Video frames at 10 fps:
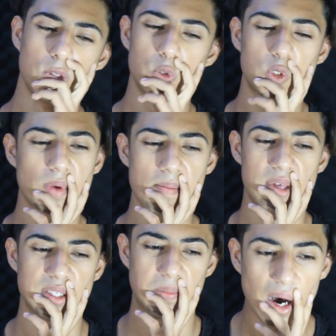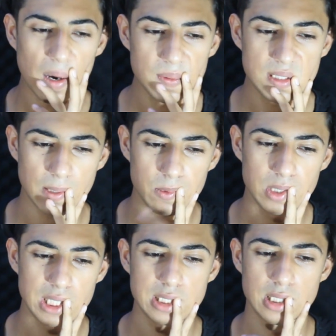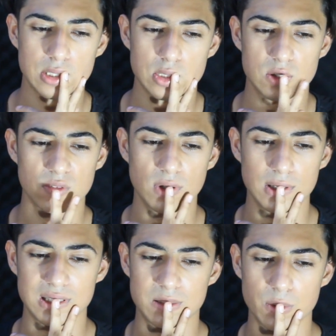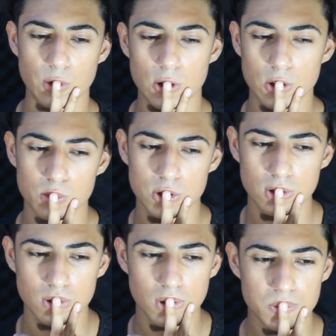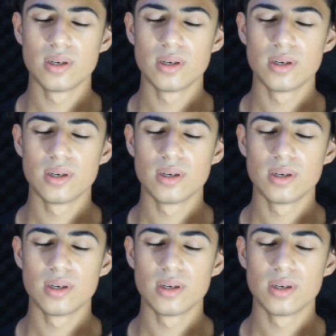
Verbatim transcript: Düşünmem lazım. Abi İstanbul neresinde yaşıyorsun ve ismimi okur musun?